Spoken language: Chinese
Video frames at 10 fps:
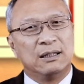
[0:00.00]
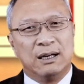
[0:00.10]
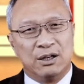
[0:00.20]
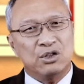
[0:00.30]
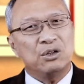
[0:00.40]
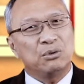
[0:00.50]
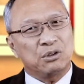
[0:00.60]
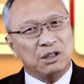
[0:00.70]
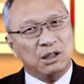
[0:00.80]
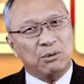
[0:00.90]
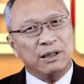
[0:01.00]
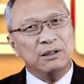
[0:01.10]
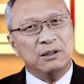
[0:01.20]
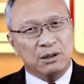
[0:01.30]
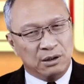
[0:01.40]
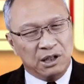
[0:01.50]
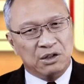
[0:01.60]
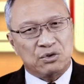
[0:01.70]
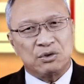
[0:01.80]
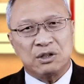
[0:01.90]
而是有客观历
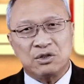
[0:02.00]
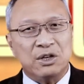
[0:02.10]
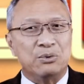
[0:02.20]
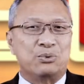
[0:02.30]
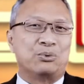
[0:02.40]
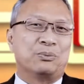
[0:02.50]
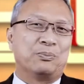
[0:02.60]
史的证据。